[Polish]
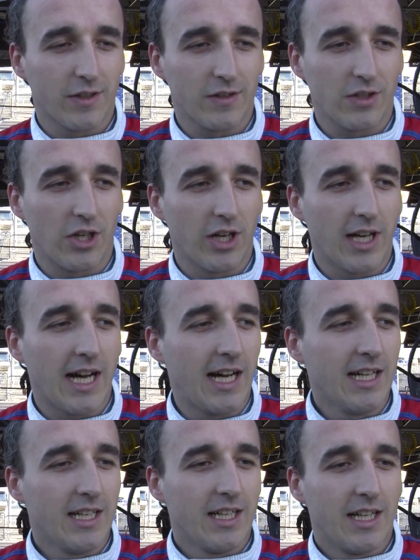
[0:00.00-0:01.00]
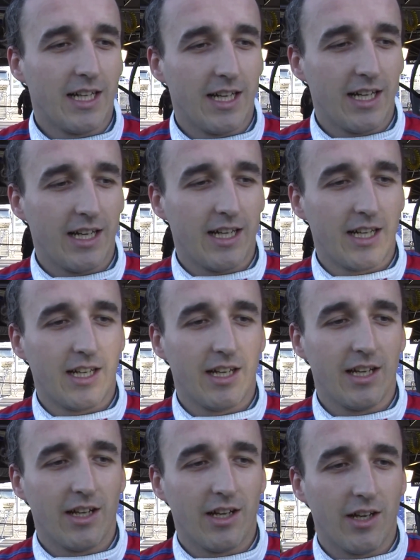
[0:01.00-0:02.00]
to jest droga,
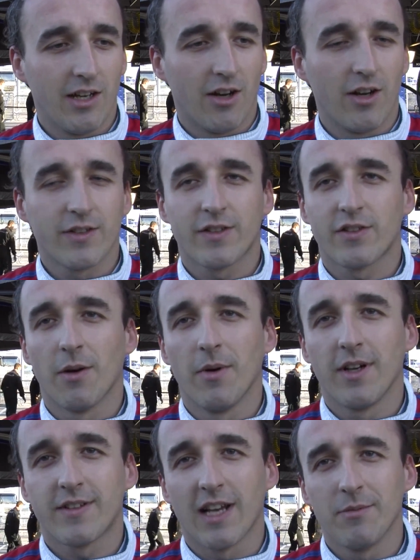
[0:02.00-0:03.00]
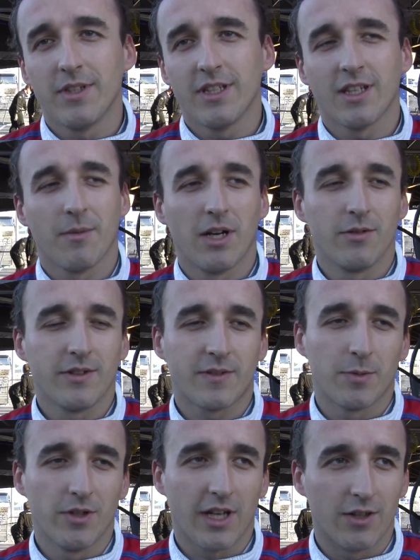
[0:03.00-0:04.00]
e, OS-y są OS-ami i nie mają nic
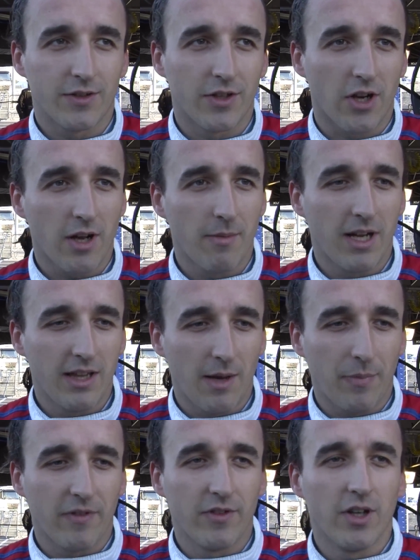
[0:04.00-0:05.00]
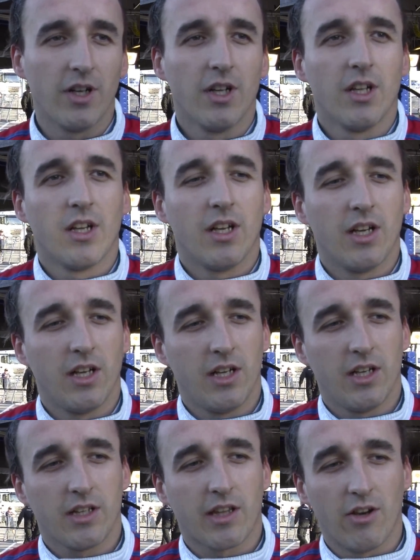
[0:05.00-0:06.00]
wspólnego z torem, ale na pewno
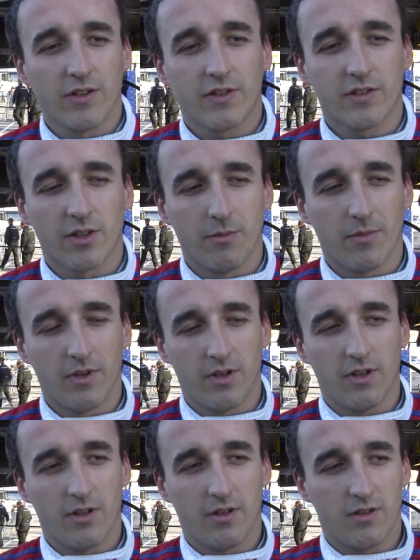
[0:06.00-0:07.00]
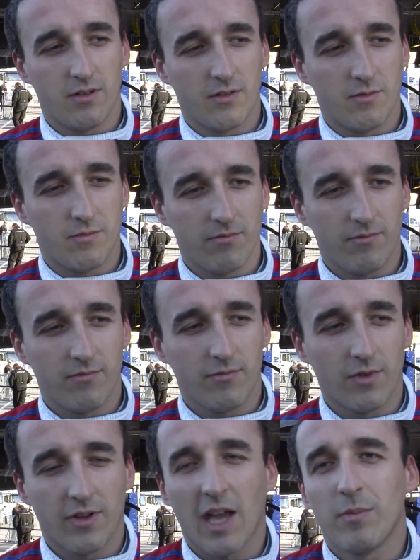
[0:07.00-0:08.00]
e, te OS-y są e,
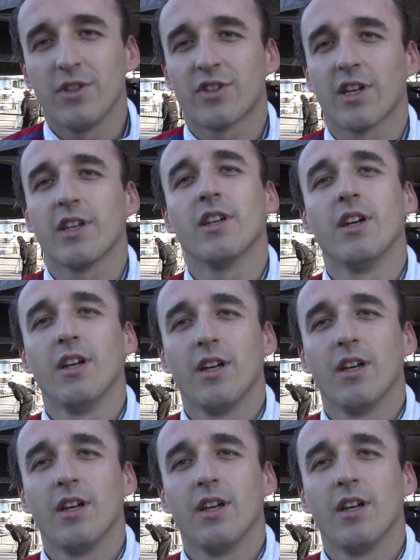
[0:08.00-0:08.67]
najbliżej,